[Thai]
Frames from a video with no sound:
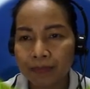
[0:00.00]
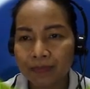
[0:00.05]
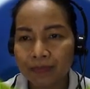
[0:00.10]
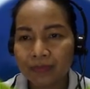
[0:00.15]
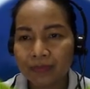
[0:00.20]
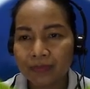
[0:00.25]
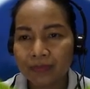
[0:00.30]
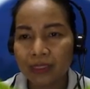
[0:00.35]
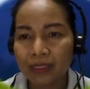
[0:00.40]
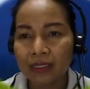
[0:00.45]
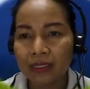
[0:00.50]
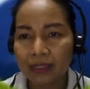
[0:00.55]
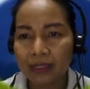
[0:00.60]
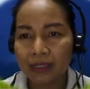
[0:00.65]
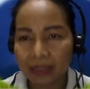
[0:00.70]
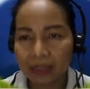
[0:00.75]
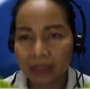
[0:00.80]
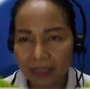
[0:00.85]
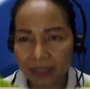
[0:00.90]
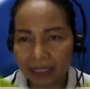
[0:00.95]

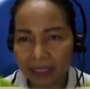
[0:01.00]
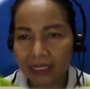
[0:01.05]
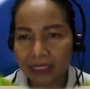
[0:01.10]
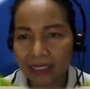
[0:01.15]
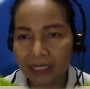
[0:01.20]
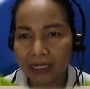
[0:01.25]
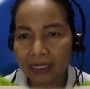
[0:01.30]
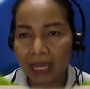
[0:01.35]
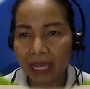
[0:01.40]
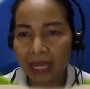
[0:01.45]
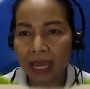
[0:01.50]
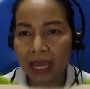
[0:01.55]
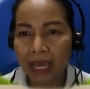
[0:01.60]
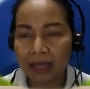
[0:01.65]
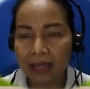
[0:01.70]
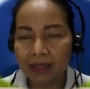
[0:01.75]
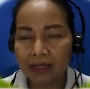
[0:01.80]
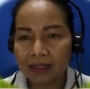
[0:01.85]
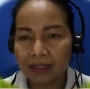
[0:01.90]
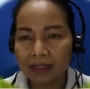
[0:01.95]
3เหลือ 1
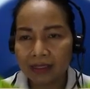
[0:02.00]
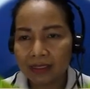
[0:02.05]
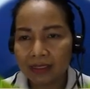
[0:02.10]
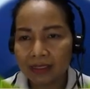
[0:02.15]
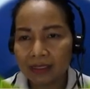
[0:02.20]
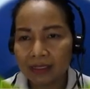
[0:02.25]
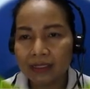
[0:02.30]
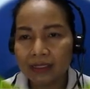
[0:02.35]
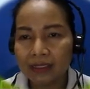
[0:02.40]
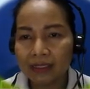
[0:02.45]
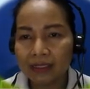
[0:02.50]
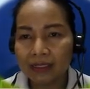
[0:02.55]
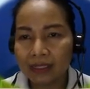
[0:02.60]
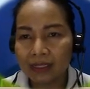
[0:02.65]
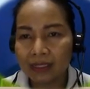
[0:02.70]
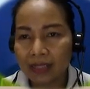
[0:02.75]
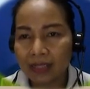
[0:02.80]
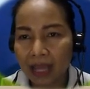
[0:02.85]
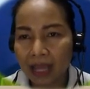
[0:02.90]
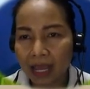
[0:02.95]
ค่ะ
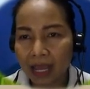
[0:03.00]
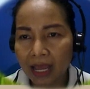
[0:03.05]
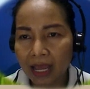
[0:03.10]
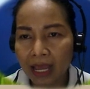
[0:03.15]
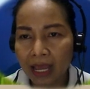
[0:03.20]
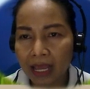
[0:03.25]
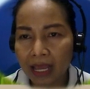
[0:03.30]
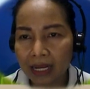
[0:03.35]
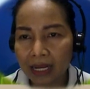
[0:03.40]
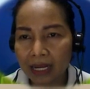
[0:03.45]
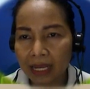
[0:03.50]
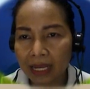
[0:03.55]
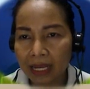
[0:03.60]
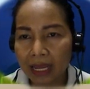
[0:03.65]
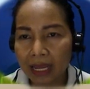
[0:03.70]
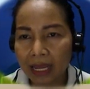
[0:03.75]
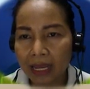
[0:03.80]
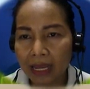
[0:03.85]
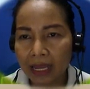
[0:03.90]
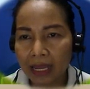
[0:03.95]
5 นะ
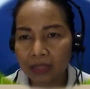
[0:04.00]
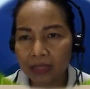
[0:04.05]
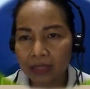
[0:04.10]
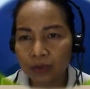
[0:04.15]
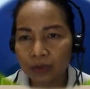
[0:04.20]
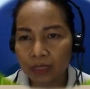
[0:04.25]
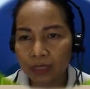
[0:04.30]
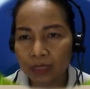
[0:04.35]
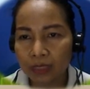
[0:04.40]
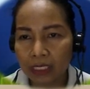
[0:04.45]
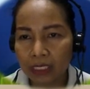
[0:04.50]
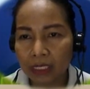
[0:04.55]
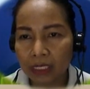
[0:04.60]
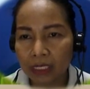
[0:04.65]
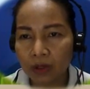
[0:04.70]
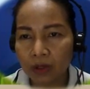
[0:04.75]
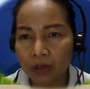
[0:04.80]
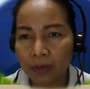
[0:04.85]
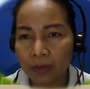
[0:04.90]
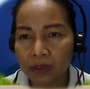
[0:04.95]
คะ 5 ตรงนี้
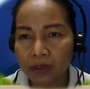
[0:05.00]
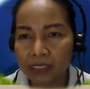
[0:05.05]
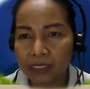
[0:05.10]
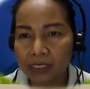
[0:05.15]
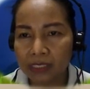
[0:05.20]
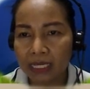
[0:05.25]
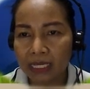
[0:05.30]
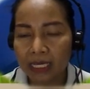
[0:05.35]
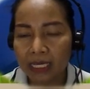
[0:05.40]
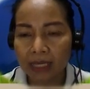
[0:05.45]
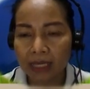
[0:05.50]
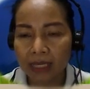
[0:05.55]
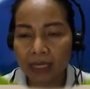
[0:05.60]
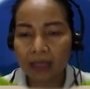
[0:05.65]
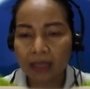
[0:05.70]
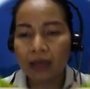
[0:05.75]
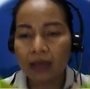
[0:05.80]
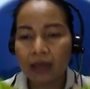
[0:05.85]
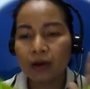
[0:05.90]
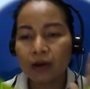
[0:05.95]
ลบออก
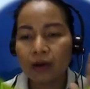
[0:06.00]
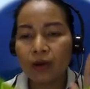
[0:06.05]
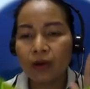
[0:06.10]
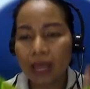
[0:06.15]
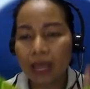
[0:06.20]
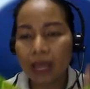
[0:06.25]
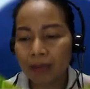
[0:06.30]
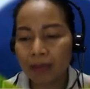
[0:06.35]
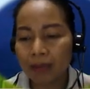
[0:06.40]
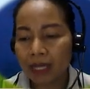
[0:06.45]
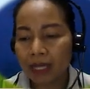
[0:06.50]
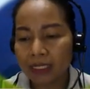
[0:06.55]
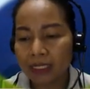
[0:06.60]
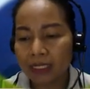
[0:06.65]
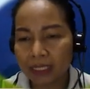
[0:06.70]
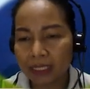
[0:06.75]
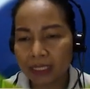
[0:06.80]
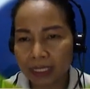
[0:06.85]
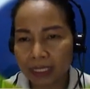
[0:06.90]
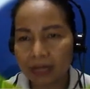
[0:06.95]
4 ก็ง่ายมาก
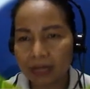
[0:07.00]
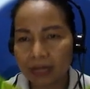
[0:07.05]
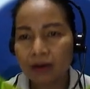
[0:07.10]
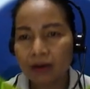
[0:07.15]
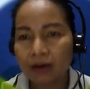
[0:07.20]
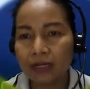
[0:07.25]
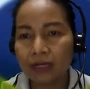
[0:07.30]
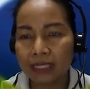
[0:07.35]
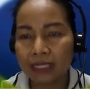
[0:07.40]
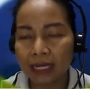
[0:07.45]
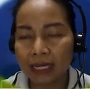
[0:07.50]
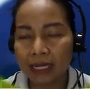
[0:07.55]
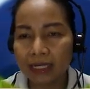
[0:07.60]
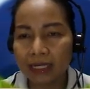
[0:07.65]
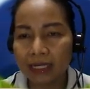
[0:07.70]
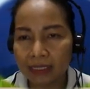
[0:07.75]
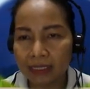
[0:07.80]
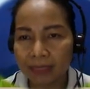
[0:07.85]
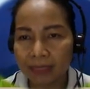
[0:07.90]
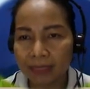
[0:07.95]
เลย ก็เหลือ
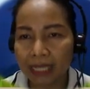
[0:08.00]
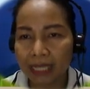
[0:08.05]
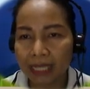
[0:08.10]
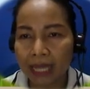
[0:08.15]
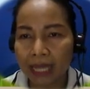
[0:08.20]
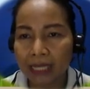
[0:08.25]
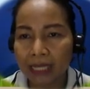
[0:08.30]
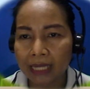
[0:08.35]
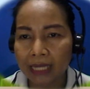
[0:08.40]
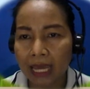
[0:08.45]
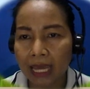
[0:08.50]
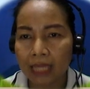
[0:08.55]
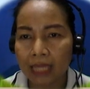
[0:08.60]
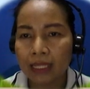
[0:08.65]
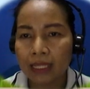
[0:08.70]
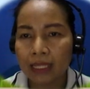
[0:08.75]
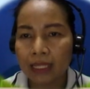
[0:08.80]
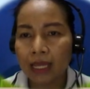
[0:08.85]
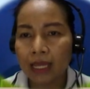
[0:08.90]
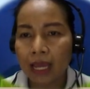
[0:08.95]
1 เหมือนกันค่ะ
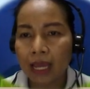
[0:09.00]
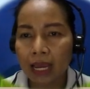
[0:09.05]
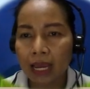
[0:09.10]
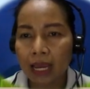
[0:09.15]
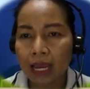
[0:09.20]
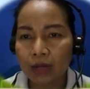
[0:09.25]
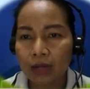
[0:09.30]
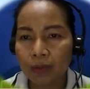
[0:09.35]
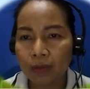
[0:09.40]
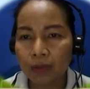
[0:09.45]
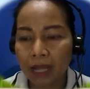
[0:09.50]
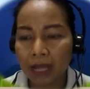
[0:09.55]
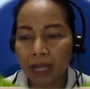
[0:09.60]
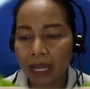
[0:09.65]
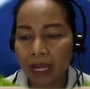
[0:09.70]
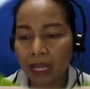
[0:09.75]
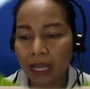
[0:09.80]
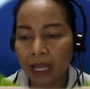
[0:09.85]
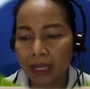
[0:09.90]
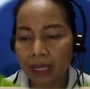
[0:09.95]
5ลบ
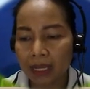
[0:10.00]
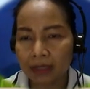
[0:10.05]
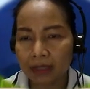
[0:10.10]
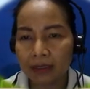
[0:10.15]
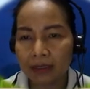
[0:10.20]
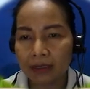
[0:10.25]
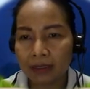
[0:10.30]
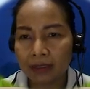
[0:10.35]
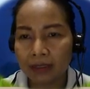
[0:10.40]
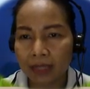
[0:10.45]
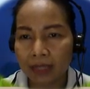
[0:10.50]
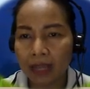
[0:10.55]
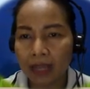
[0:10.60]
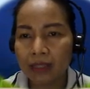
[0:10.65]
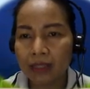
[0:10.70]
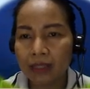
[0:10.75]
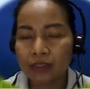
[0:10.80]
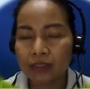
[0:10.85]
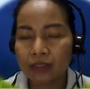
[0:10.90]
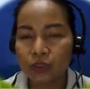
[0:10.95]
5เหลือ
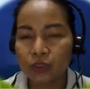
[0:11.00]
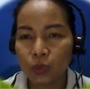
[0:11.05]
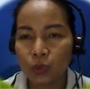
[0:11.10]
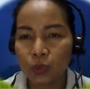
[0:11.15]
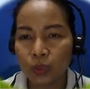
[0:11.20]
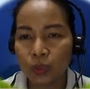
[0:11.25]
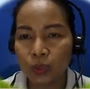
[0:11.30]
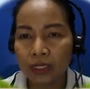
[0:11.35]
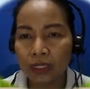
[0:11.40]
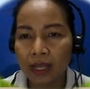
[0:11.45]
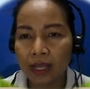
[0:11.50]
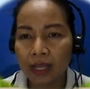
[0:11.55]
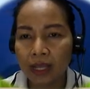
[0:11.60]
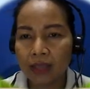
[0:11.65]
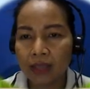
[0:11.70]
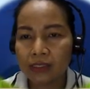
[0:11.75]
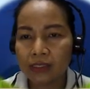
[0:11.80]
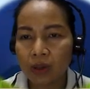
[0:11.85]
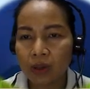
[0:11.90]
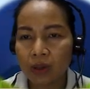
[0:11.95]
0
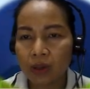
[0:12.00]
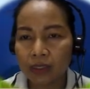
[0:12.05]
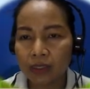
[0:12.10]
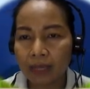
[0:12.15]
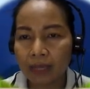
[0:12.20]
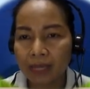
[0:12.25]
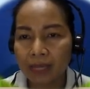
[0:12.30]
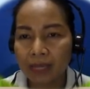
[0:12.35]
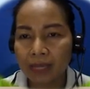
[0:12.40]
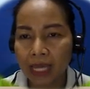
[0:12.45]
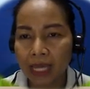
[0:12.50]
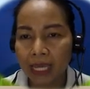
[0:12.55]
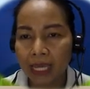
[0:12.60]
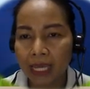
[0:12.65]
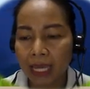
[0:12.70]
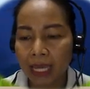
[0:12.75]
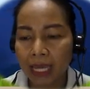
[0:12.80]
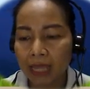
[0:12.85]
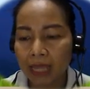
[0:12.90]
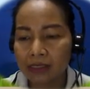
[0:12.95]
2ทำยังไง
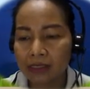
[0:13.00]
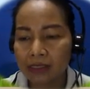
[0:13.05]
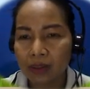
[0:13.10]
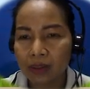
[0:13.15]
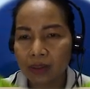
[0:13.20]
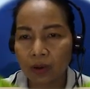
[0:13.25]
คะ